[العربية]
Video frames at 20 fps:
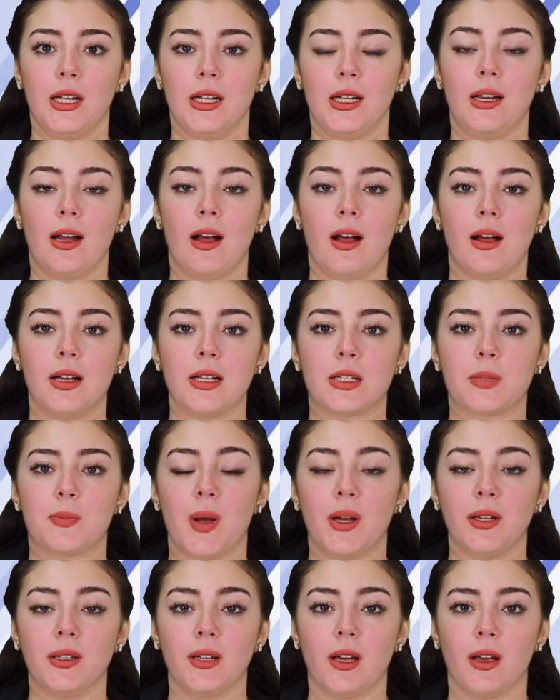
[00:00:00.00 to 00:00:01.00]
إلى
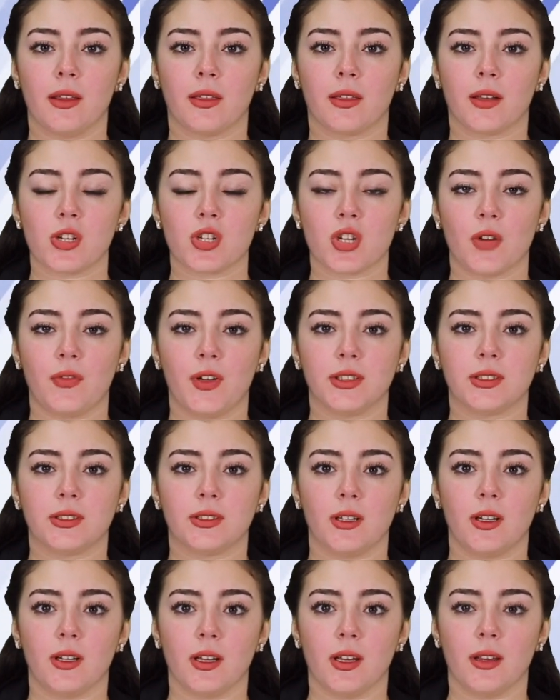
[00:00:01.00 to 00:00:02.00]
إسبانيا إذ
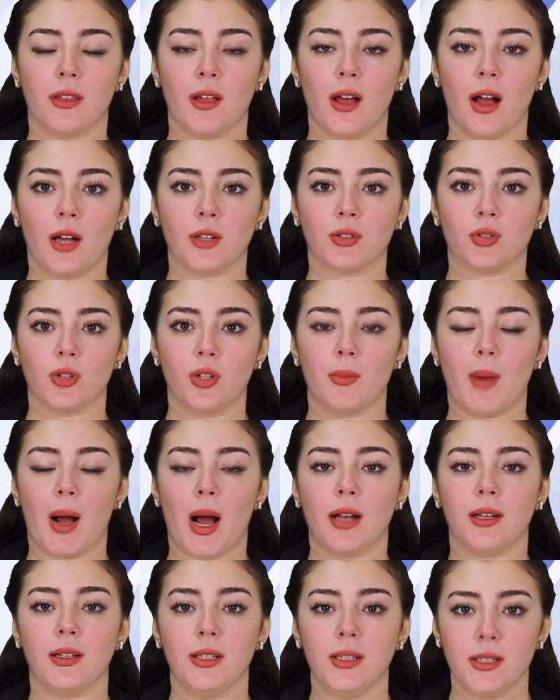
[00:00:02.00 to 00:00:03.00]
كشفت إذاعة
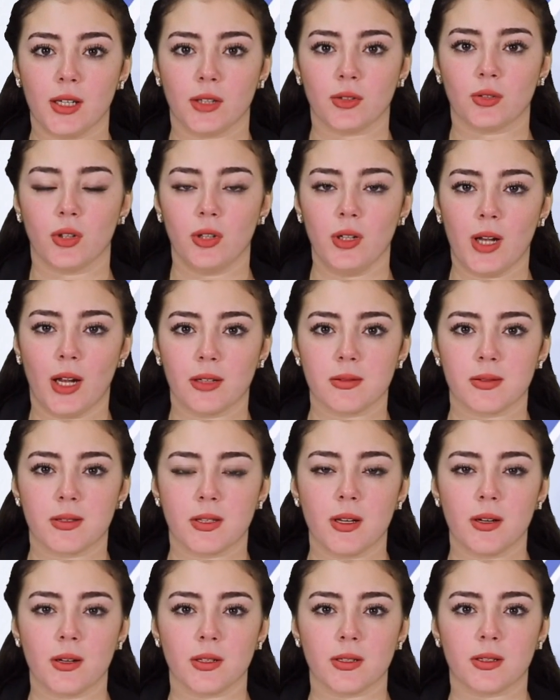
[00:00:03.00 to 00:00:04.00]
محلية عن
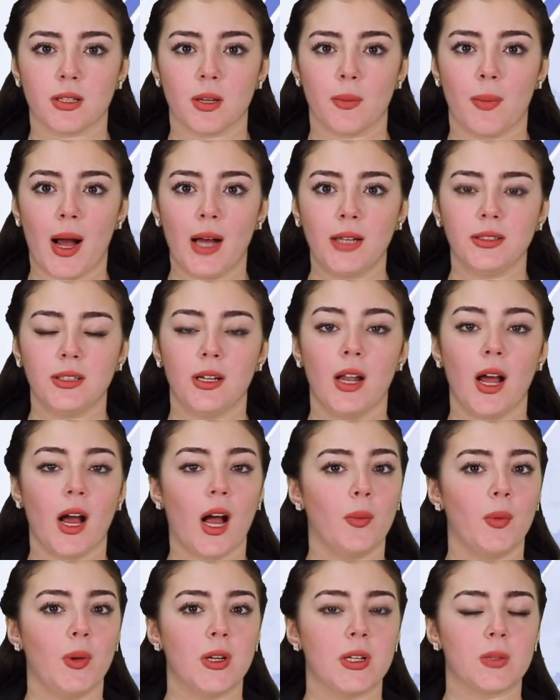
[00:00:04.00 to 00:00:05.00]
سر استبعاد
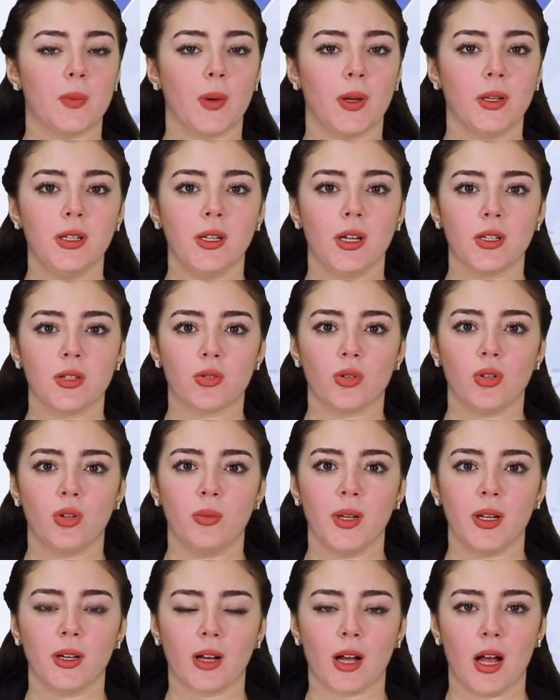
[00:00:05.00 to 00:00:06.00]
اللاعب الإسباني إسكو
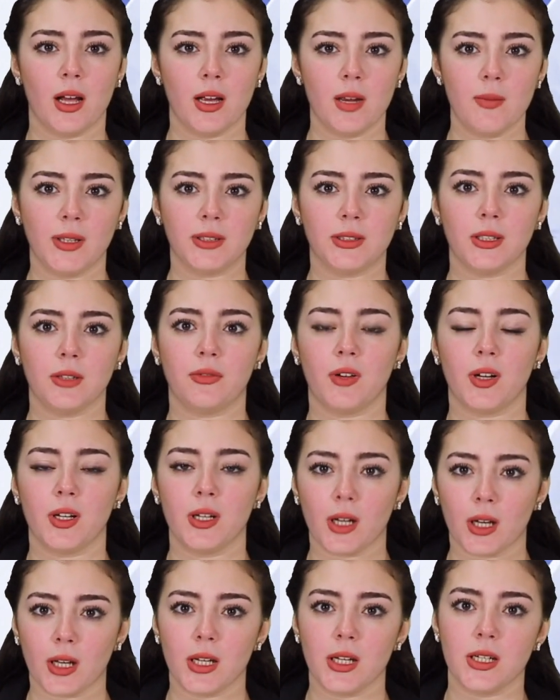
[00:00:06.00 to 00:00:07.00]
من قائمة
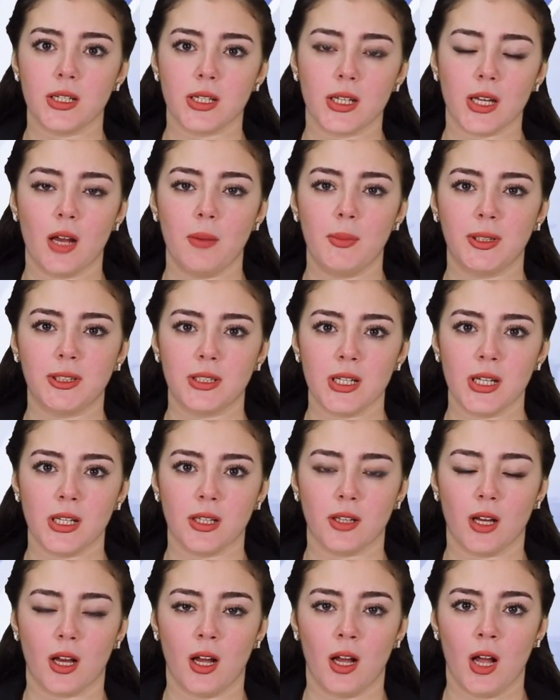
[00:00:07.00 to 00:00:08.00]
فريقه ريال
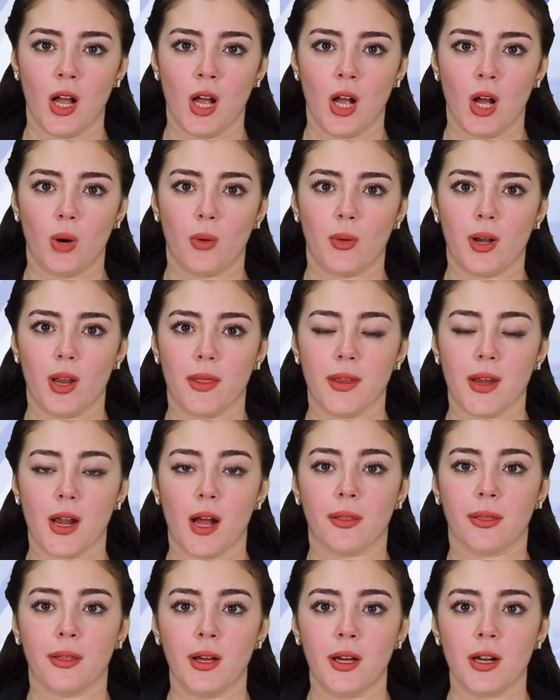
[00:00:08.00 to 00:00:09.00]
مدريد
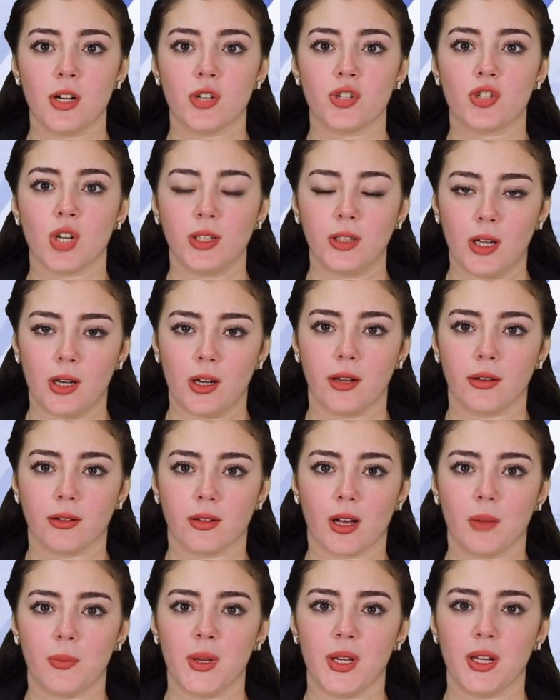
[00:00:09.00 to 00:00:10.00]
والذي أثار جدلا
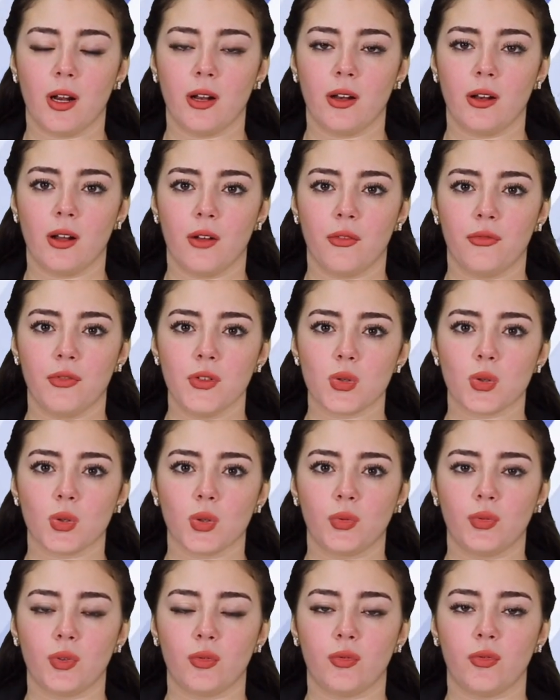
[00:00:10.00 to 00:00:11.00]
كبيرا في
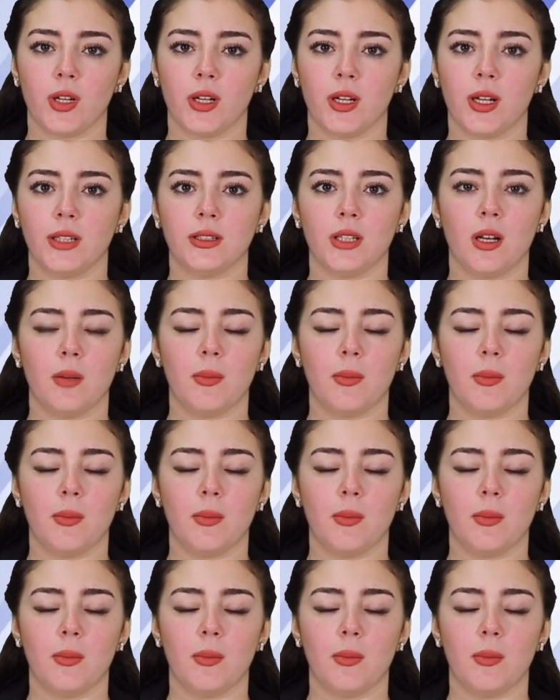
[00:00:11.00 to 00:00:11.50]
صفوف النادي